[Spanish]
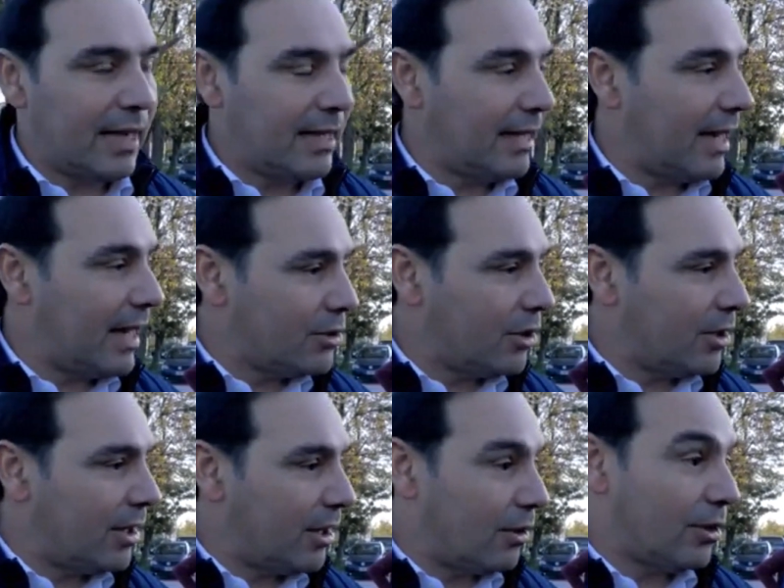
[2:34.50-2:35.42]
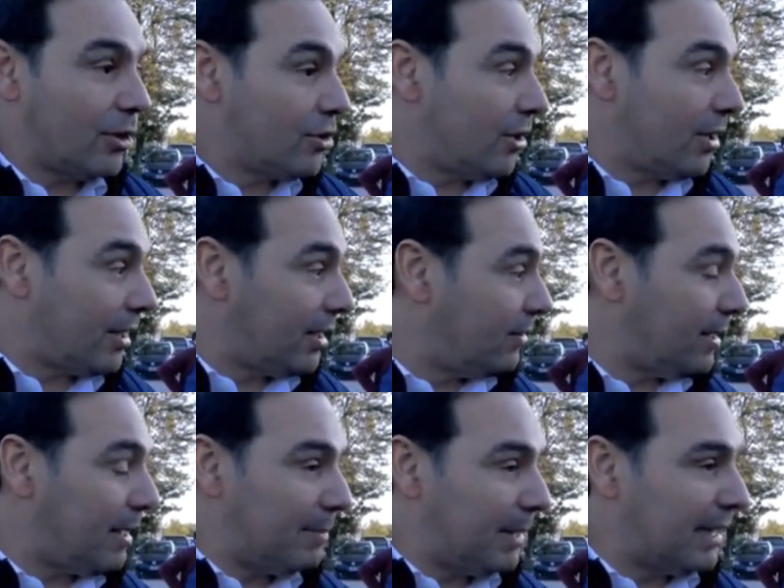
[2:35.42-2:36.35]
instalaciones en condiciones, tiene
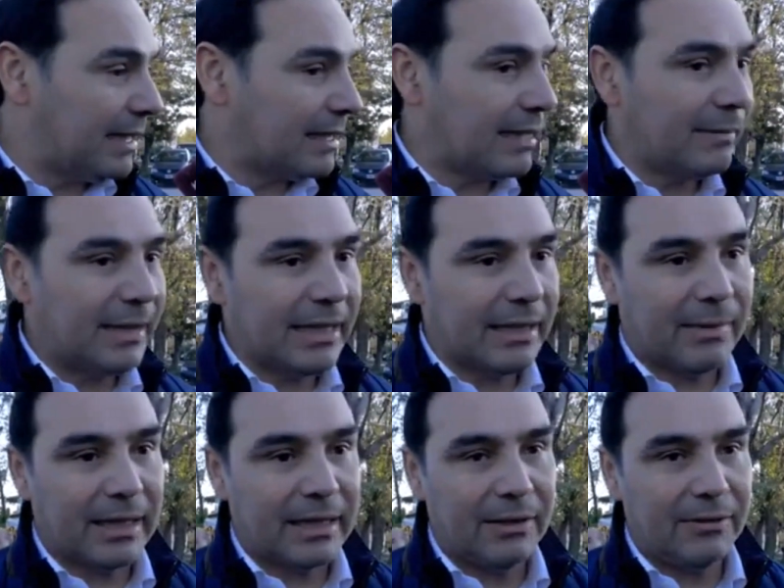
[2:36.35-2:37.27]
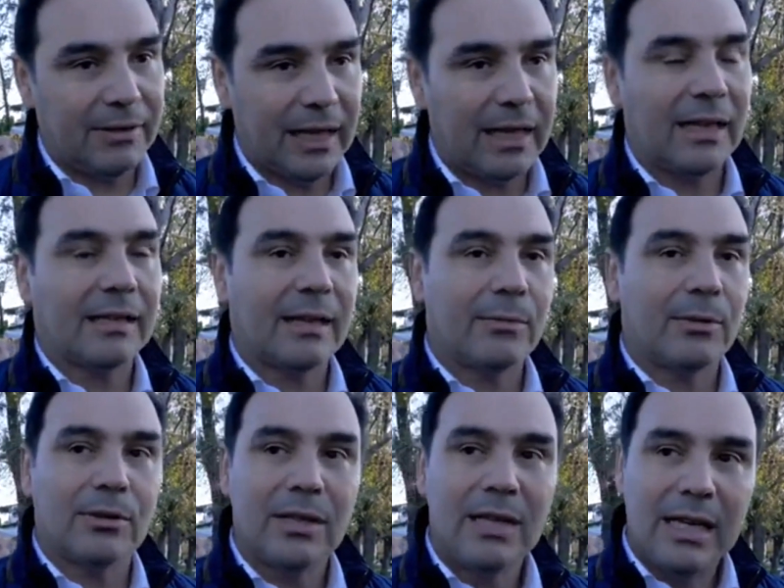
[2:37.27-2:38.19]
una pista realmente magnífica y la
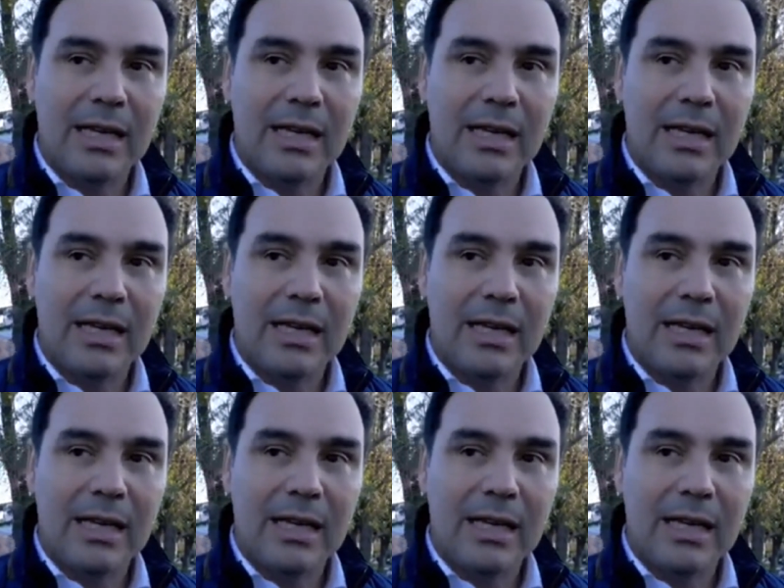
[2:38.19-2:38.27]
estamos